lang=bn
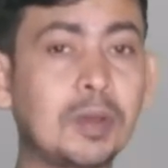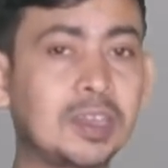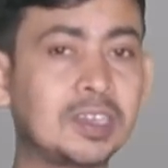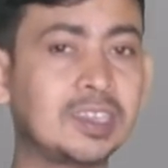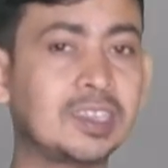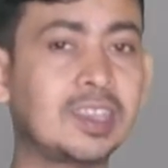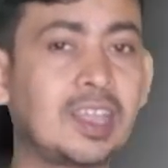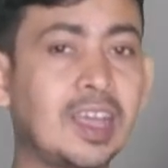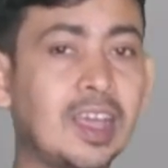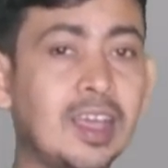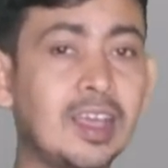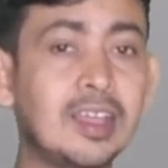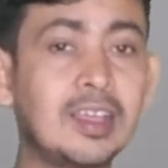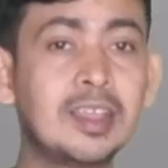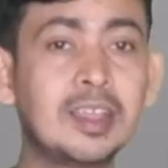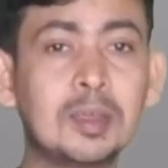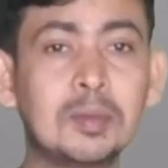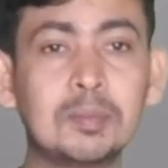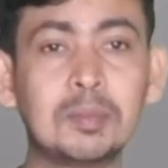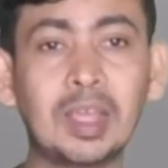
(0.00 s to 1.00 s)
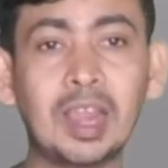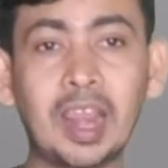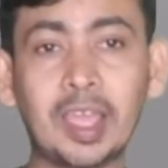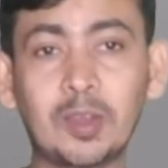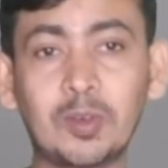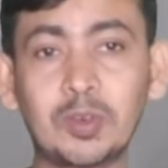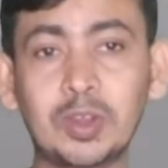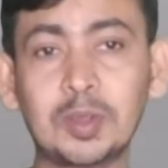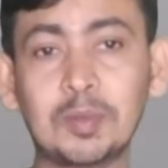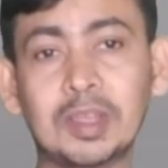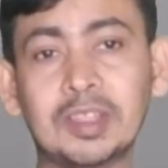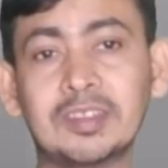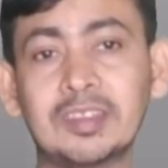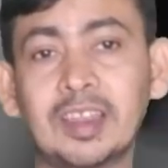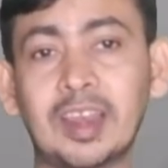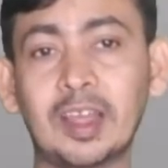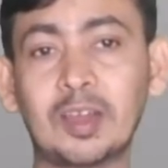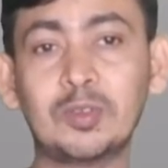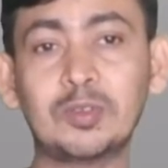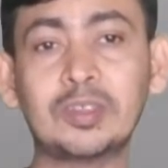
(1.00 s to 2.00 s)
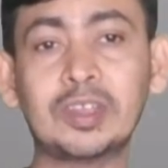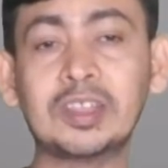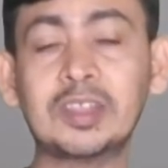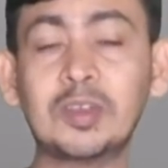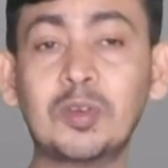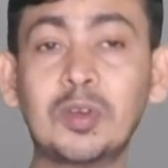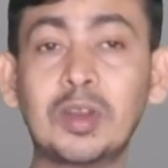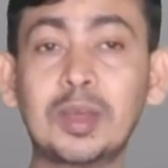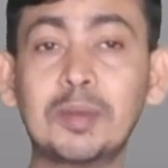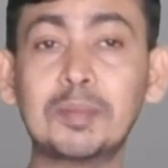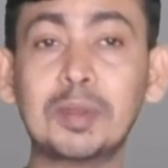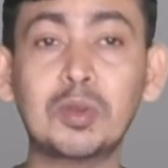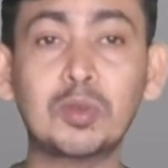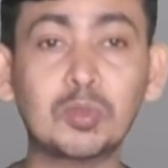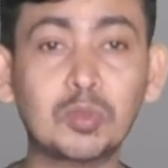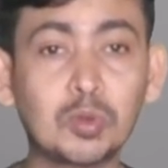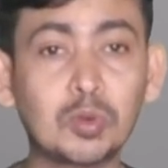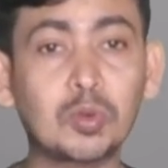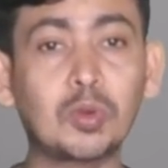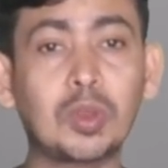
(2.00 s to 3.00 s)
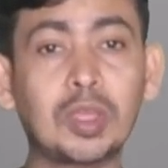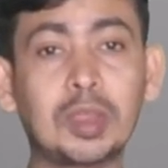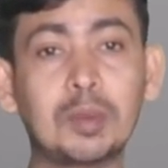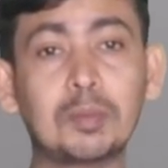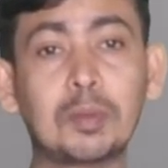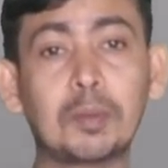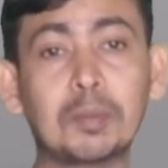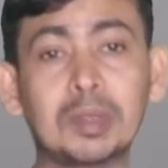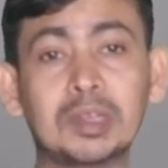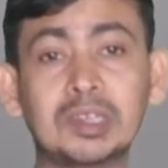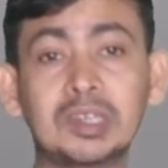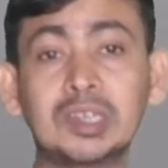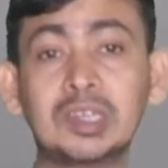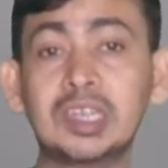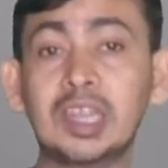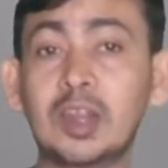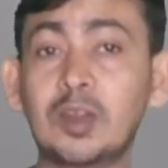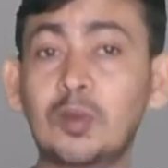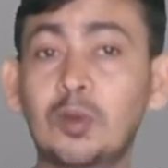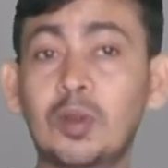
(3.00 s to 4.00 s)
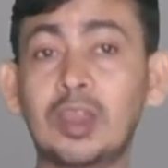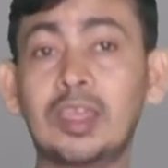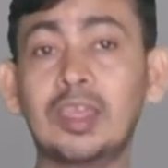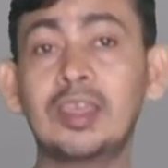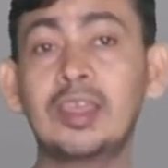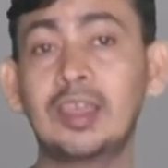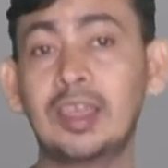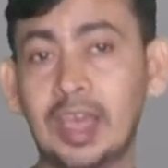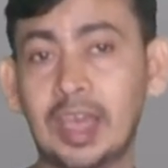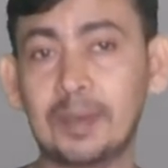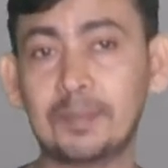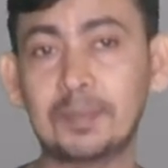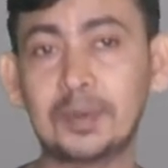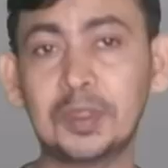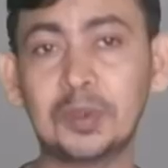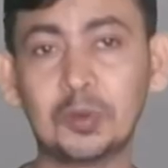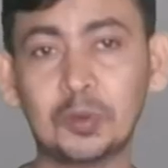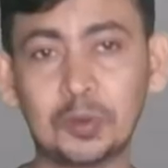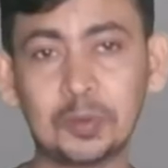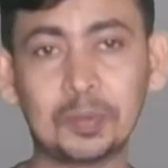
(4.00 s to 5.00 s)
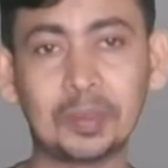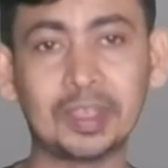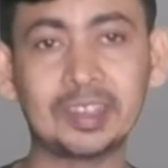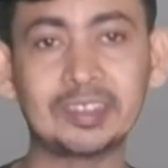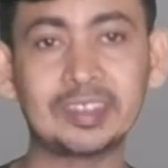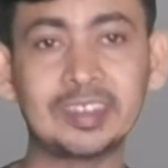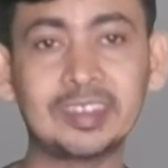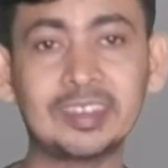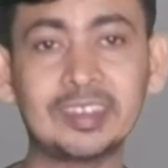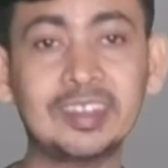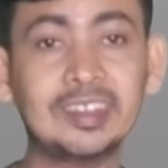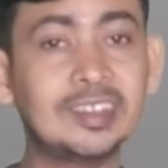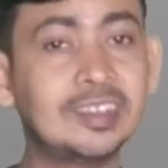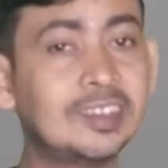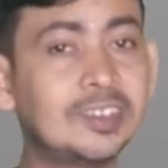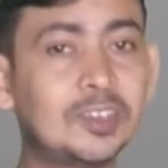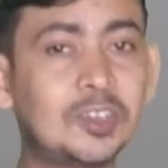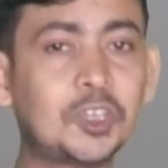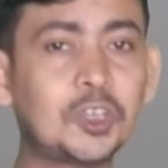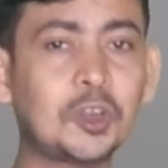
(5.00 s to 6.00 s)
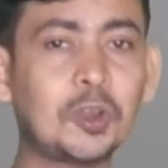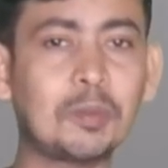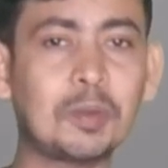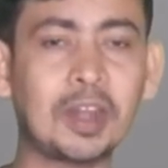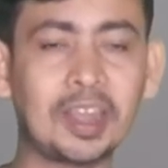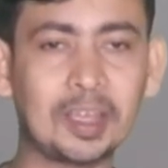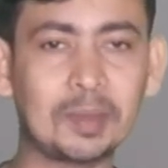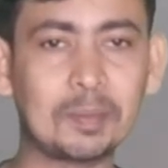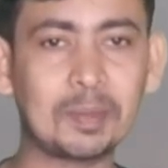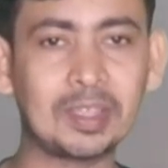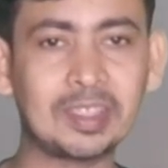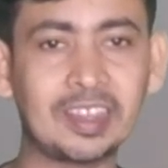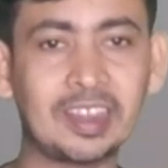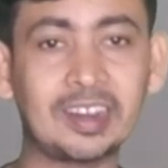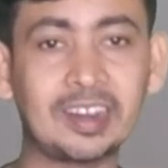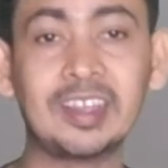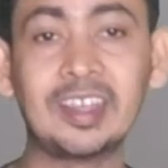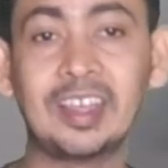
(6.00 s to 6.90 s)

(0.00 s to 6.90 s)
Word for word: পাশে থাকা বেল আইকনটি বাজিয়ে রাখুন যাতে করে আমরা নতুন কোনো ইনফরমেশন শেয়ার করলে আপনি নোটিফিকেশনটি সবার আগে পেয়ে যান